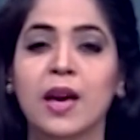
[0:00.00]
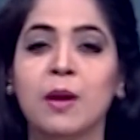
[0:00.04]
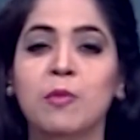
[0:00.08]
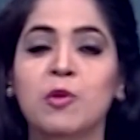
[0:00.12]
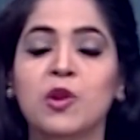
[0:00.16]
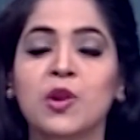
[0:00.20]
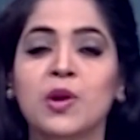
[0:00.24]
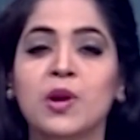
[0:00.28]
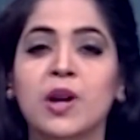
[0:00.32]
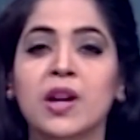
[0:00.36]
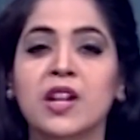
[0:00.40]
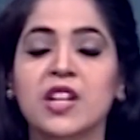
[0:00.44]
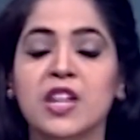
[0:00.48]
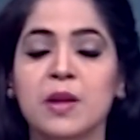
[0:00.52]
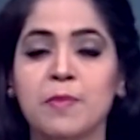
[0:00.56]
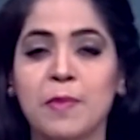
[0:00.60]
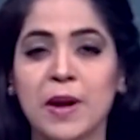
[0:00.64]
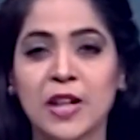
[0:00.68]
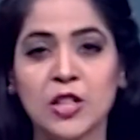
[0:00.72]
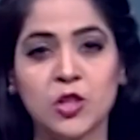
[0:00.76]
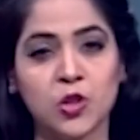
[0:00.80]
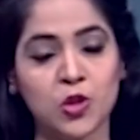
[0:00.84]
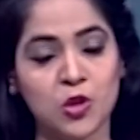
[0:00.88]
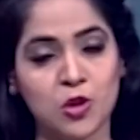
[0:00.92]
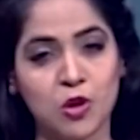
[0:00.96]
এবং
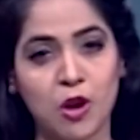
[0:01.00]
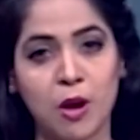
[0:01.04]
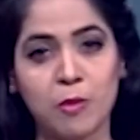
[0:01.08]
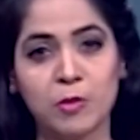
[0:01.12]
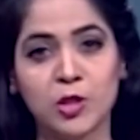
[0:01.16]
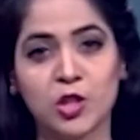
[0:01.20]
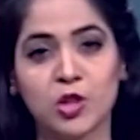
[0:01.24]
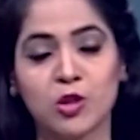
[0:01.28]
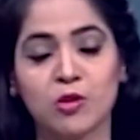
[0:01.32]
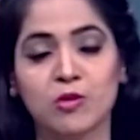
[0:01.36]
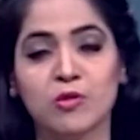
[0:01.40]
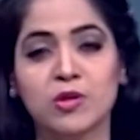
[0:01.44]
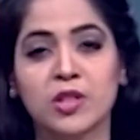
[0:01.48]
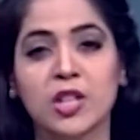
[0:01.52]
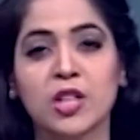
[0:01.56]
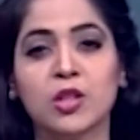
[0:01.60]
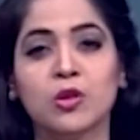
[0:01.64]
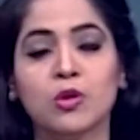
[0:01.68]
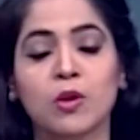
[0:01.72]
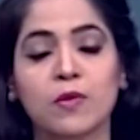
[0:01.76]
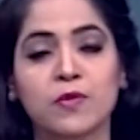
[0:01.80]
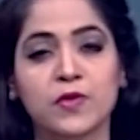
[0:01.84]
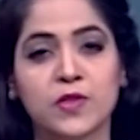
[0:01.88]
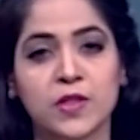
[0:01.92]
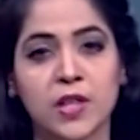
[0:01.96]
নির্বাচন কমিশন যে
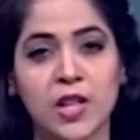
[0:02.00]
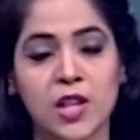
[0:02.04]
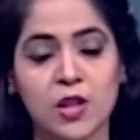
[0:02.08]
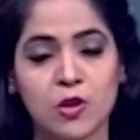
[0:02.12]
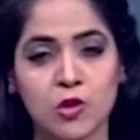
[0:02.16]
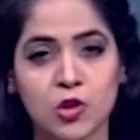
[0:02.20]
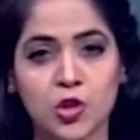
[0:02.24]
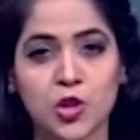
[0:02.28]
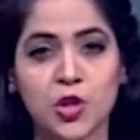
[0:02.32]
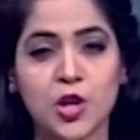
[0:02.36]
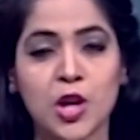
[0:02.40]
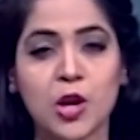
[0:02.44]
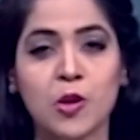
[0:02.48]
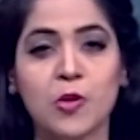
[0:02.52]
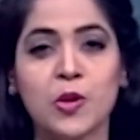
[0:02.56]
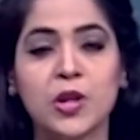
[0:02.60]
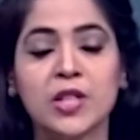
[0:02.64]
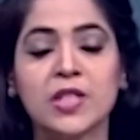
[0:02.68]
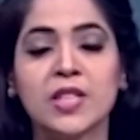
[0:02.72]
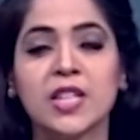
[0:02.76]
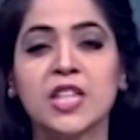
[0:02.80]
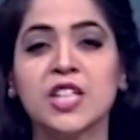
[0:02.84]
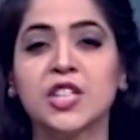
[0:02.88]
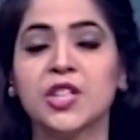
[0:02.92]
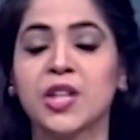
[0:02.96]
তফসিল ঘোষণা
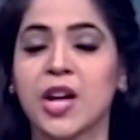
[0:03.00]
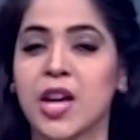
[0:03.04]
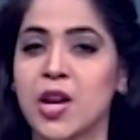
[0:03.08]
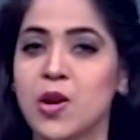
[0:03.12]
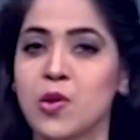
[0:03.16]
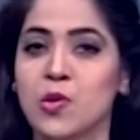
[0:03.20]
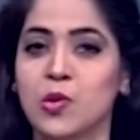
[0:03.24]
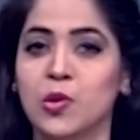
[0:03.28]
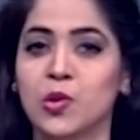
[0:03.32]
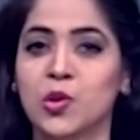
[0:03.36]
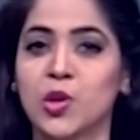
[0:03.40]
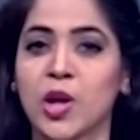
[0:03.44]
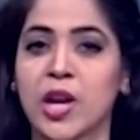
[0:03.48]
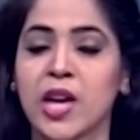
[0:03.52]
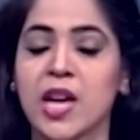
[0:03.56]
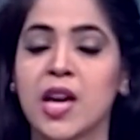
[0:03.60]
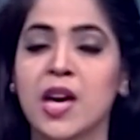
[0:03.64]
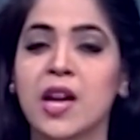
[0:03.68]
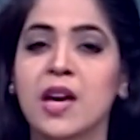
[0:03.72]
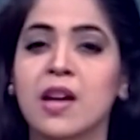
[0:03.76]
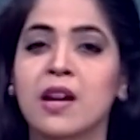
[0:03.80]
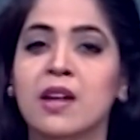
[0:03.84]
করেছে সেই অনুযায়ী